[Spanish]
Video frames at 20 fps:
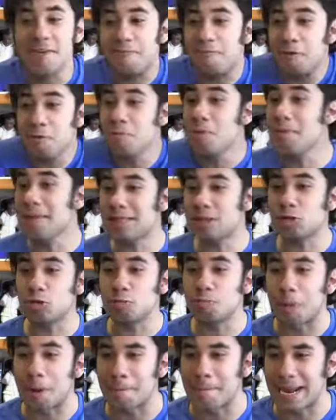Y fue un momento
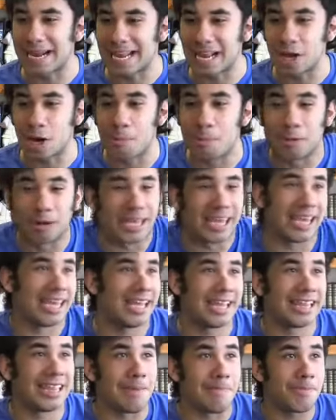súper mágico
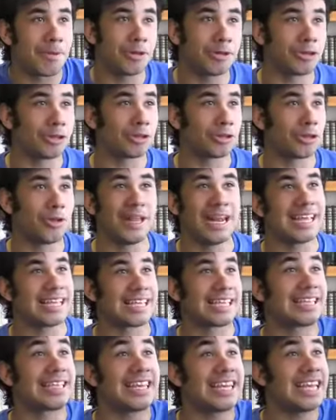porque de pronto todas
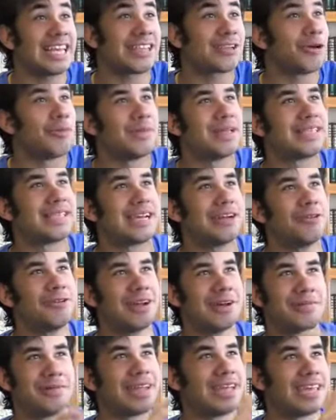las estrellas comenzaron
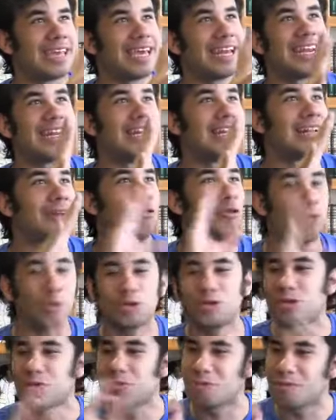a brillar en el
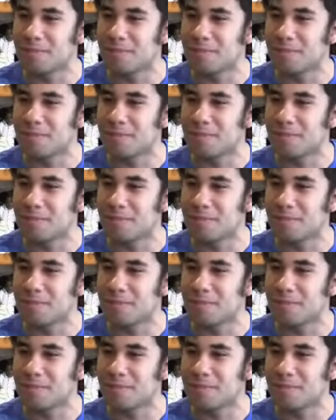justo